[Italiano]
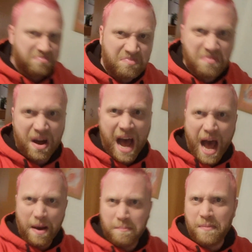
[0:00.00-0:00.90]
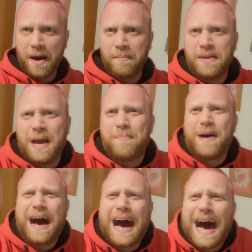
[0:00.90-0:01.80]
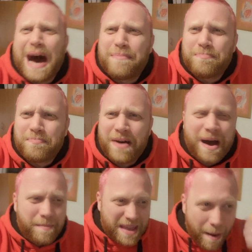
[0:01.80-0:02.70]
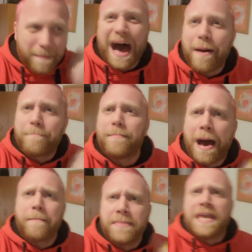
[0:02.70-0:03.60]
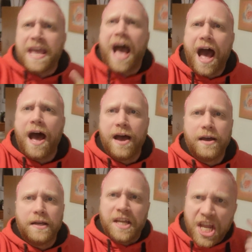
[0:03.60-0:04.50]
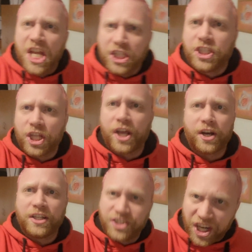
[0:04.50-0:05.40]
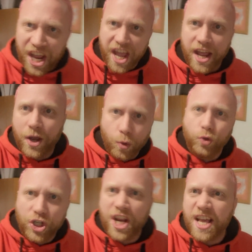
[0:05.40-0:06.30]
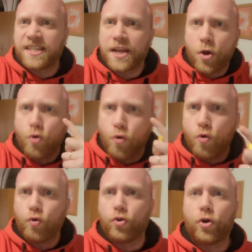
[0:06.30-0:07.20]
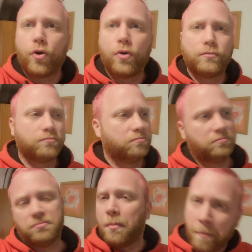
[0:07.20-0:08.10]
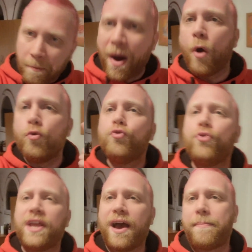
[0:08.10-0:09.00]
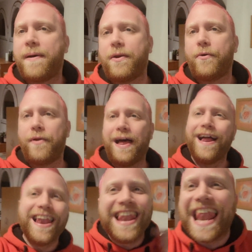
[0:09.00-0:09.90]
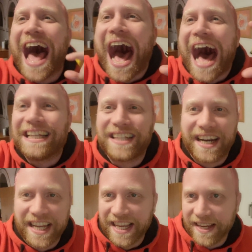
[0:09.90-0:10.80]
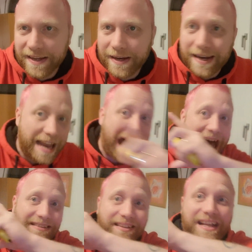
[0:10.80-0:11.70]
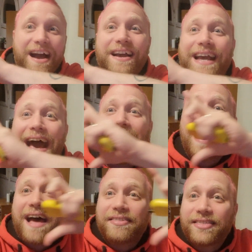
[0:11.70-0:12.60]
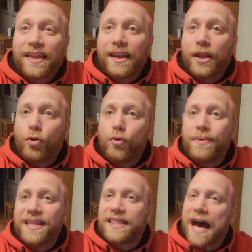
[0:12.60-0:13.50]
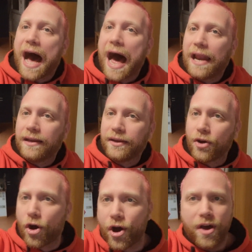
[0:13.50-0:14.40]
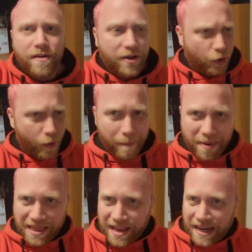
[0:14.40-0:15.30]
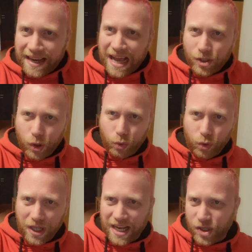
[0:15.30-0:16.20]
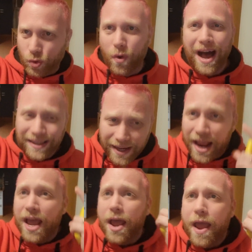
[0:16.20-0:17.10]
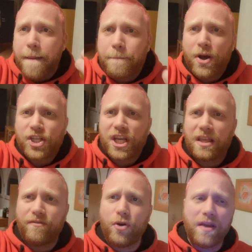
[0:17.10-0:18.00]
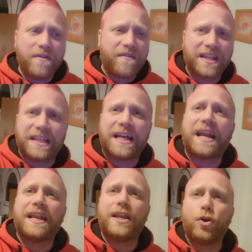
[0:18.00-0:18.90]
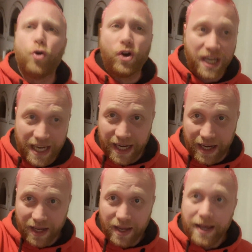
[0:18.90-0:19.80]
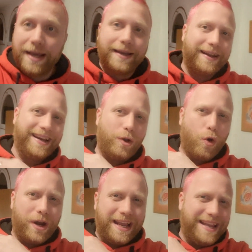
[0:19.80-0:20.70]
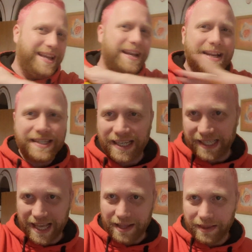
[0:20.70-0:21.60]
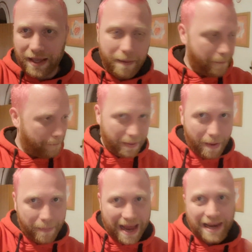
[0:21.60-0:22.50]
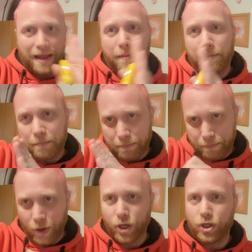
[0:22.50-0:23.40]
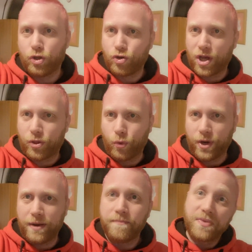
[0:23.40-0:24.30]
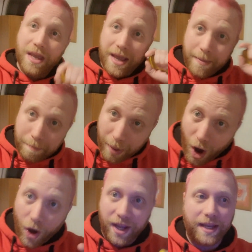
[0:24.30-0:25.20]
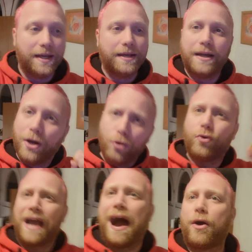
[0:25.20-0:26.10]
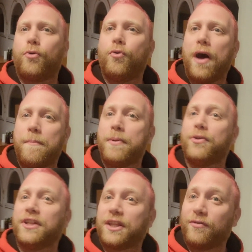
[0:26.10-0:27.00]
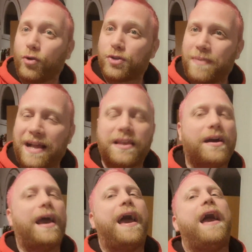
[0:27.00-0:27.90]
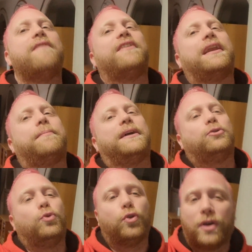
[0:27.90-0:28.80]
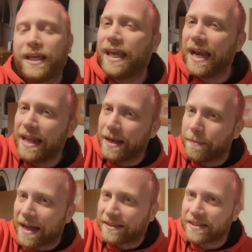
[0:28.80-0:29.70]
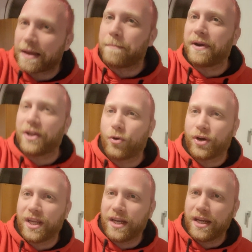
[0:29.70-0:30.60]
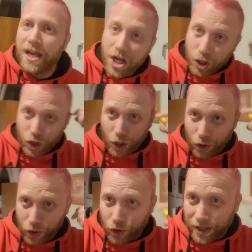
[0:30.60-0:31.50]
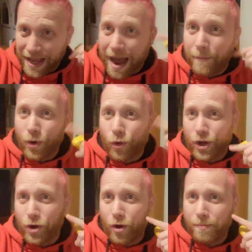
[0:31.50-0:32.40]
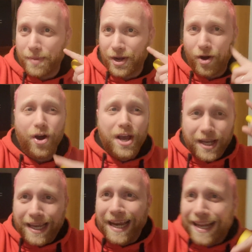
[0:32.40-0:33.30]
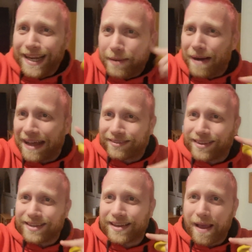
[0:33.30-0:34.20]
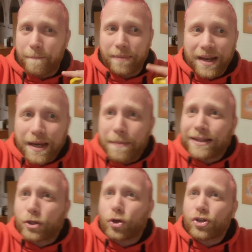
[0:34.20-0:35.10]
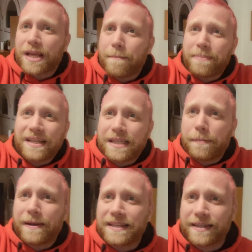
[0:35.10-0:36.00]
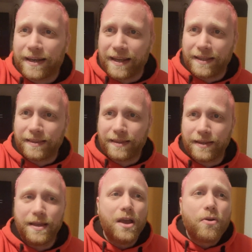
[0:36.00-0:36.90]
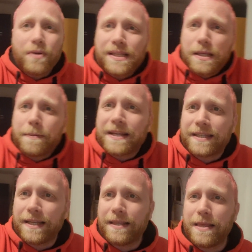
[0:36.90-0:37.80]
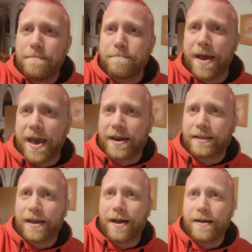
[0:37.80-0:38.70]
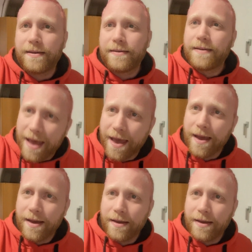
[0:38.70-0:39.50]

Mamma mia, mamma mia, mamma mia. Inter 3, Udinese 1. Ma un'unica parola, ladri. Ladri a caratteri cubitali, no? Rompete il cazzo a tutte le squadre e poi siete voi e vi fate dare i rigorini, rigore inesistente, prima palla, poi giocatore, poi Lukaku al primo tentativo lo sbaglia e eh, va ribattuto. Chi li ribatte sempre Rigorini? Ce lo ricordiamo noi gobbi, no? Chi li ribatte sempre? Li ribattono sempre sti prescritti, questi prescritti di merda. Eh?